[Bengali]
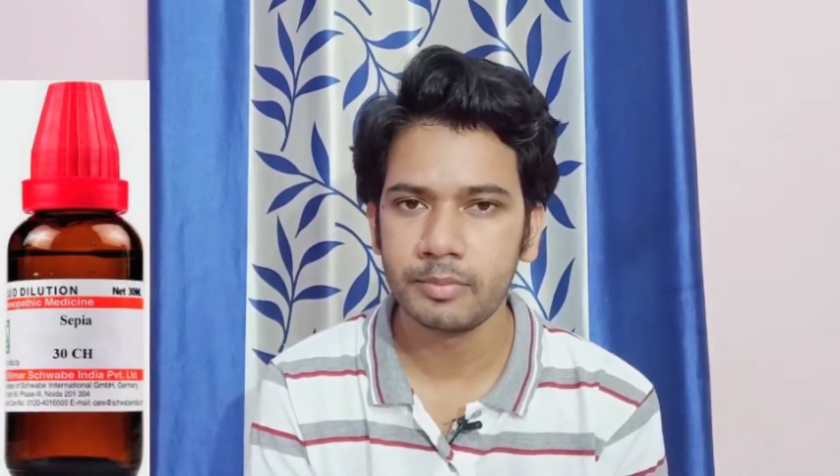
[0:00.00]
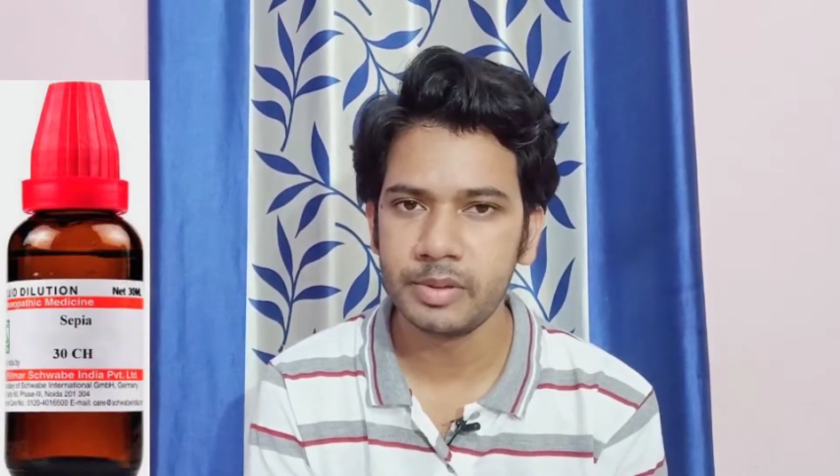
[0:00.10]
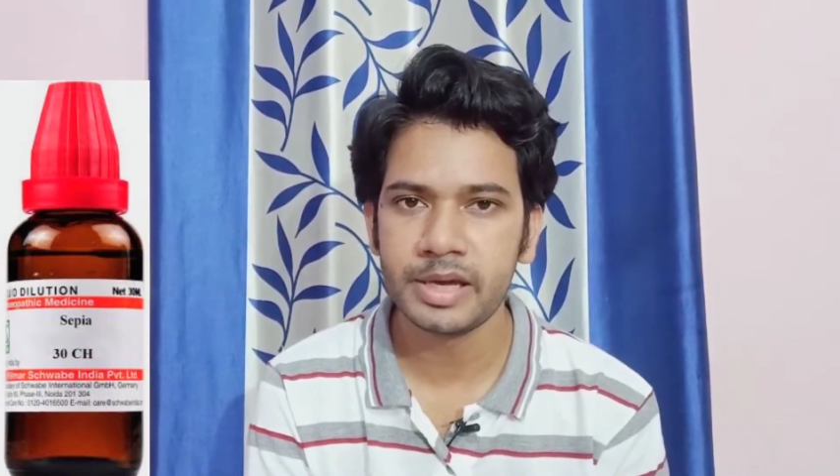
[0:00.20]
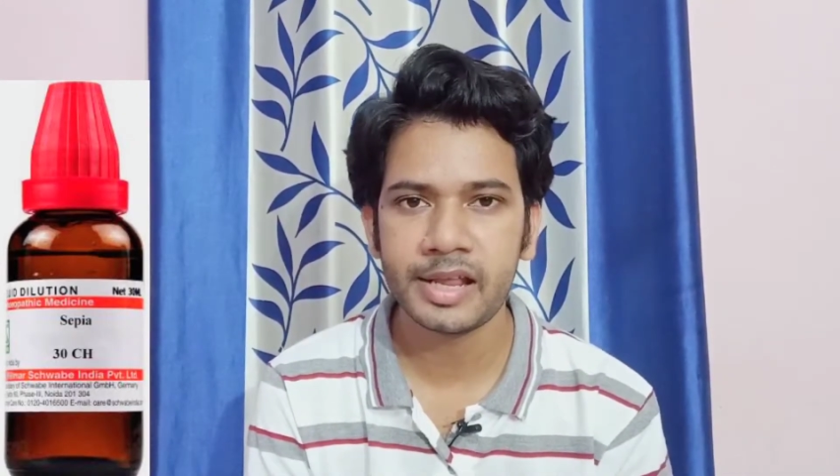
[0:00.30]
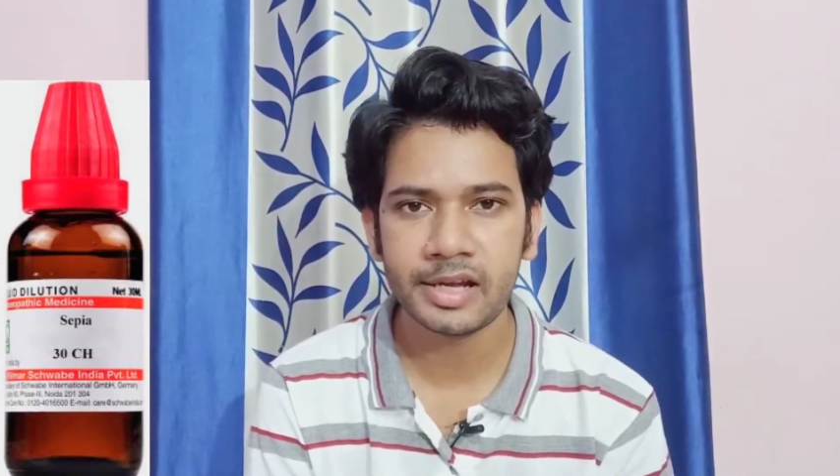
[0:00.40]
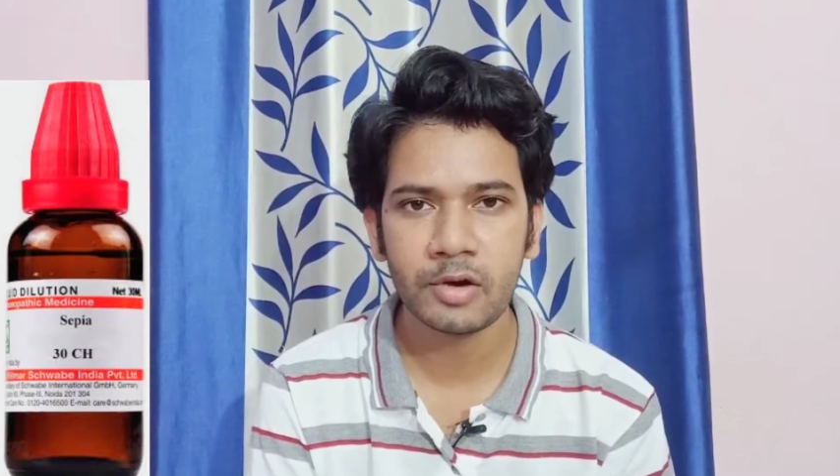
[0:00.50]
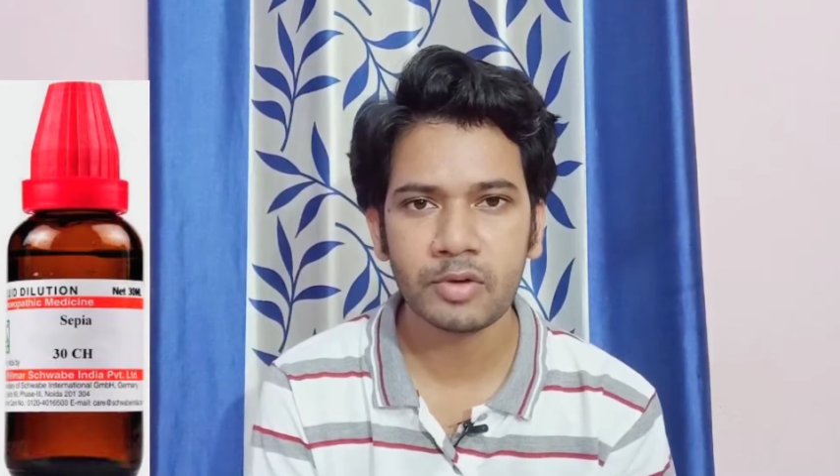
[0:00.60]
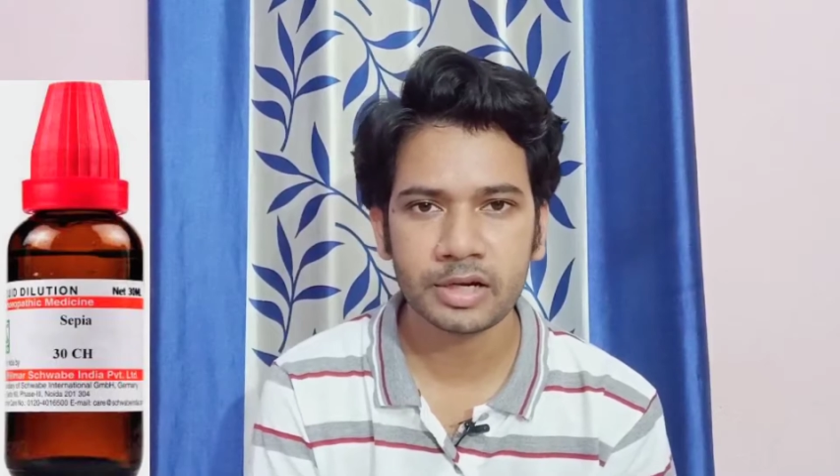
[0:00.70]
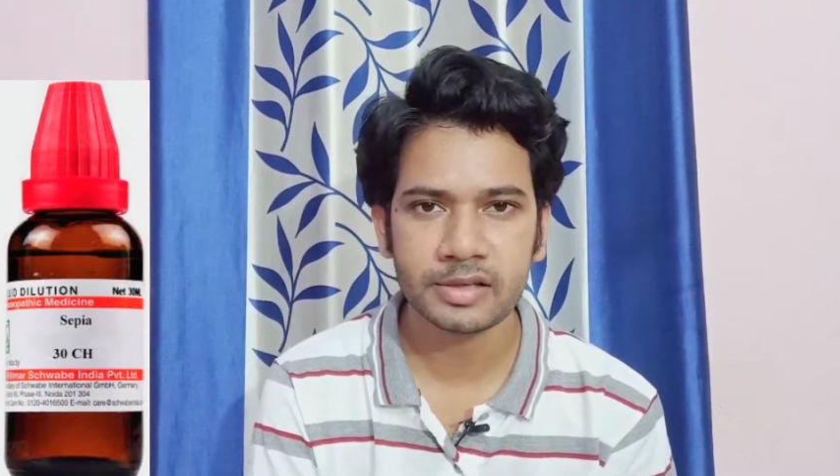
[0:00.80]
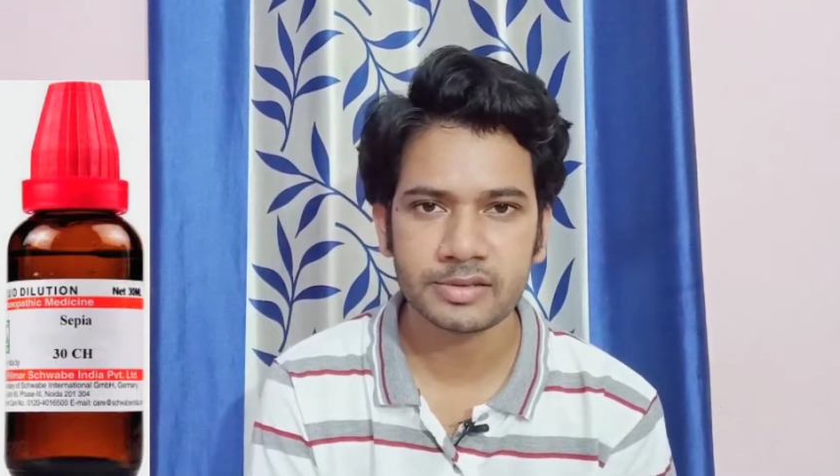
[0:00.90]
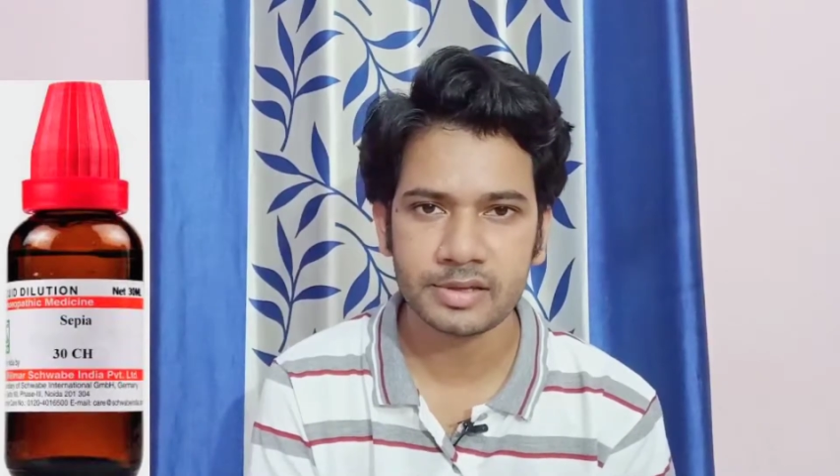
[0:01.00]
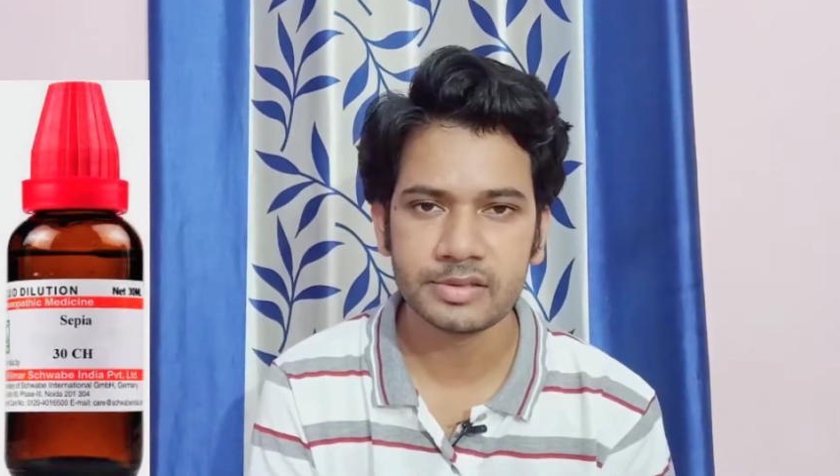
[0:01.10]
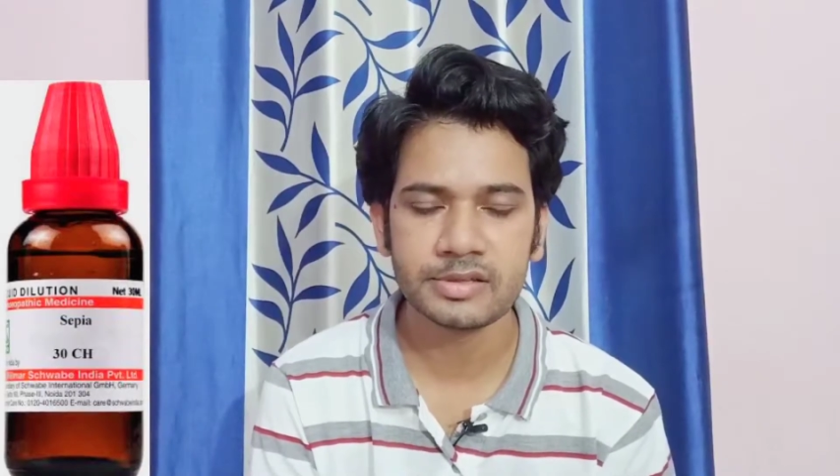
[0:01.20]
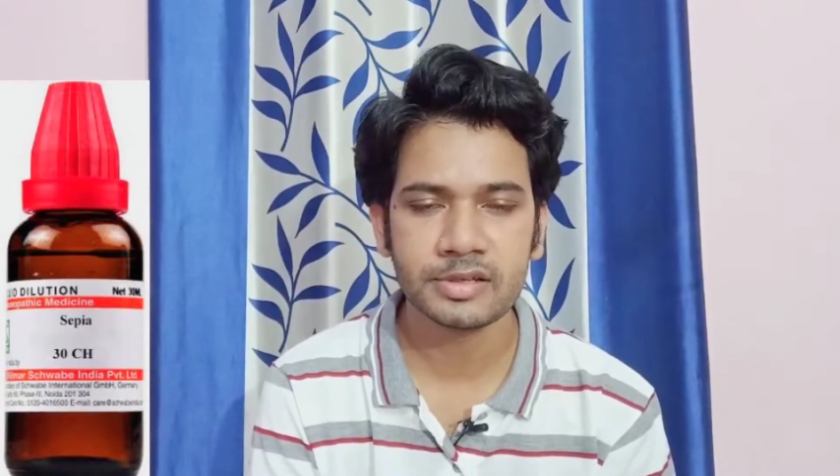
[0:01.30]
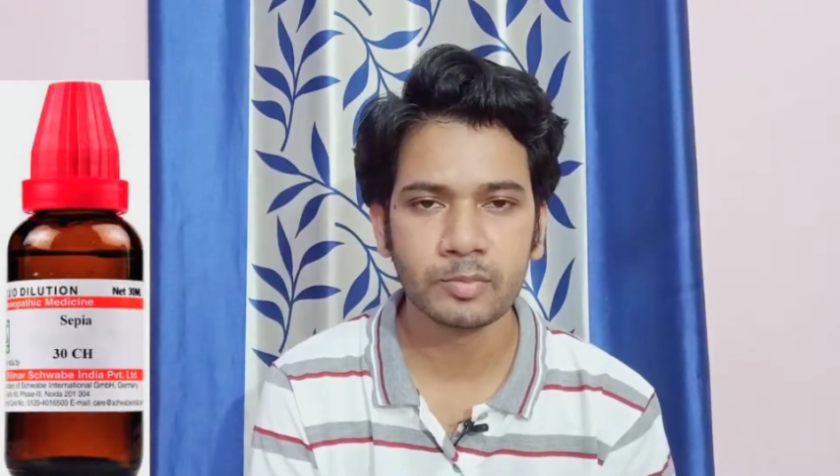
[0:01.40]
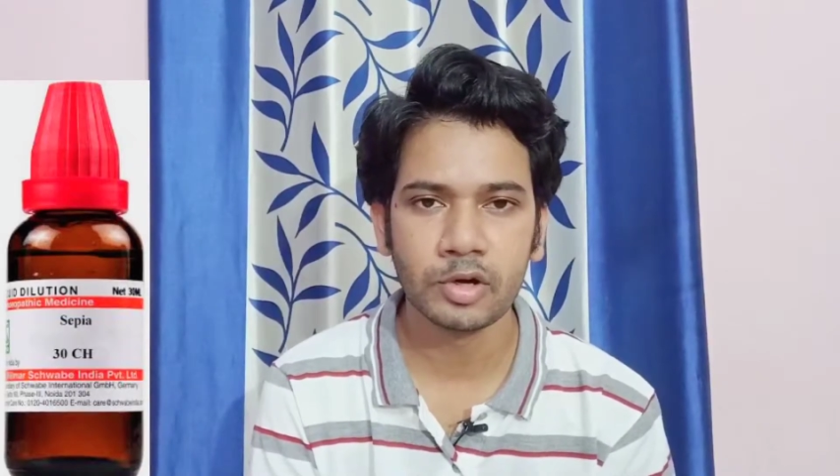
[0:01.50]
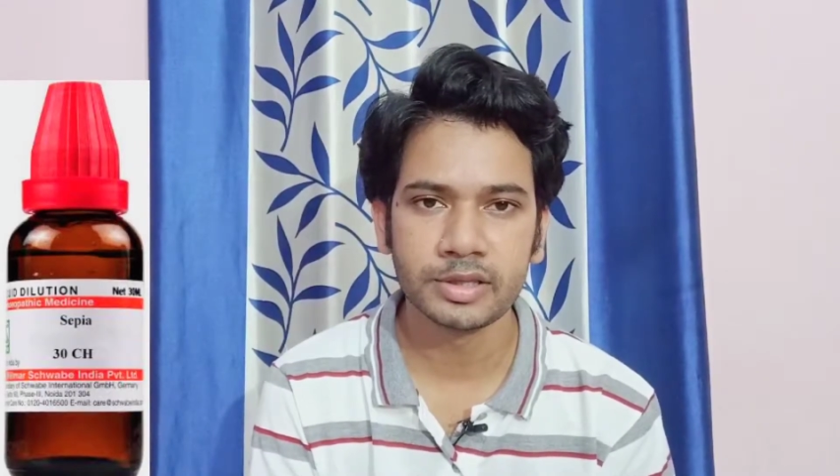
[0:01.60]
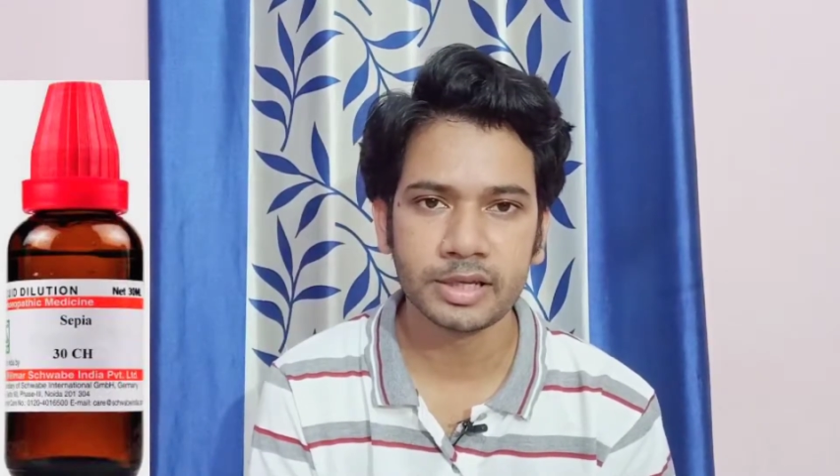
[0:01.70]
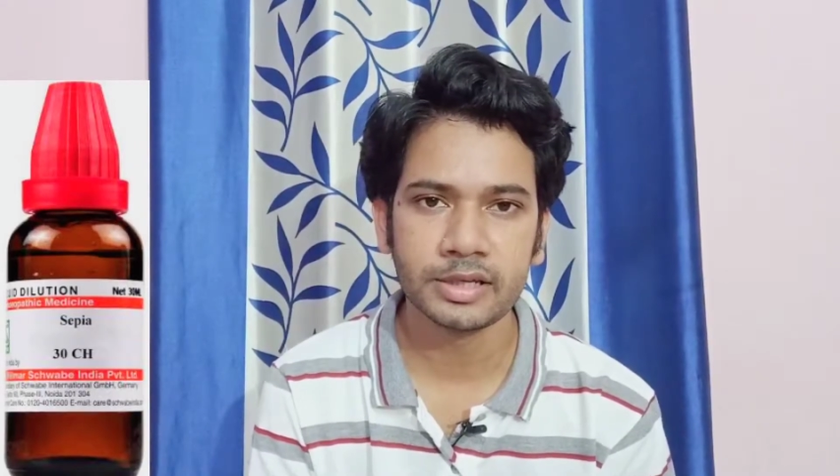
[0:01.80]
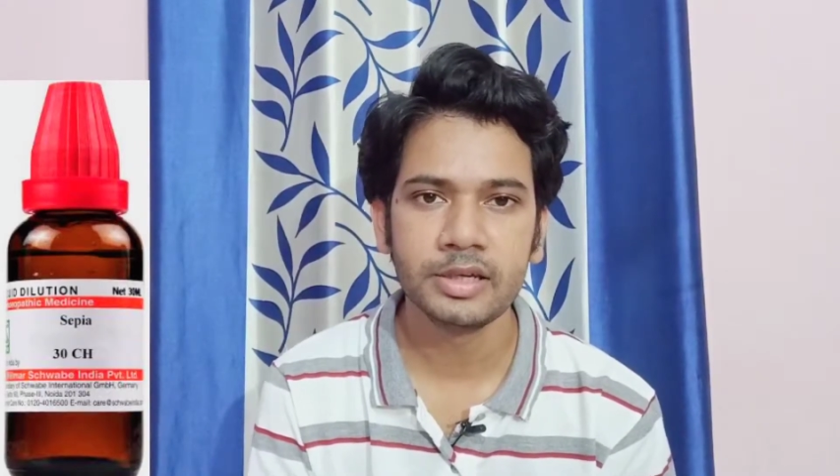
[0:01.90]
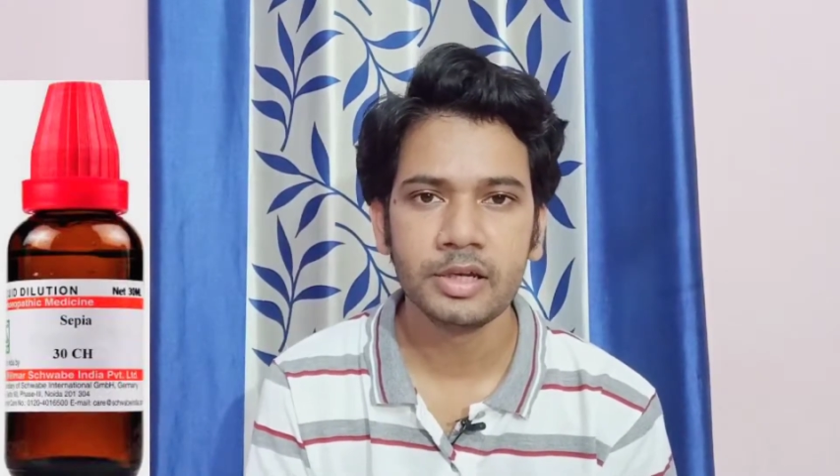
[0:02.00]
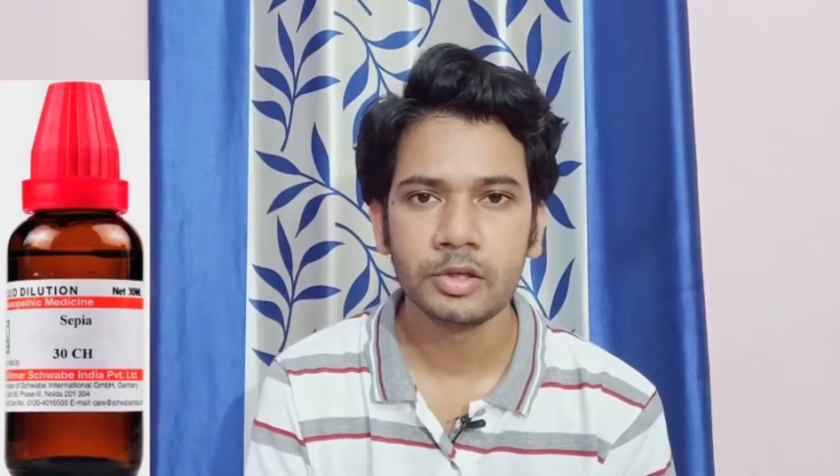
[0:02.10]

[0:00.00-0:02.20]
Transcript: বিয়ারিং ডাউন একটা সেন্সেশন বলে থাকি